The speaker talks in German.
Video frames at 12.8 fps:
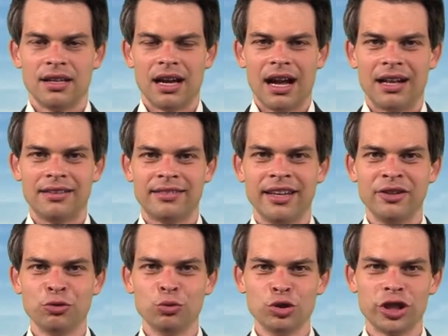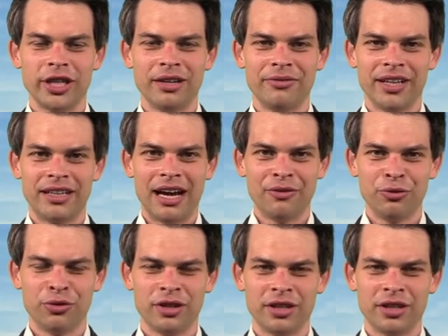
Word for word: Als CDU stehen wir dafür,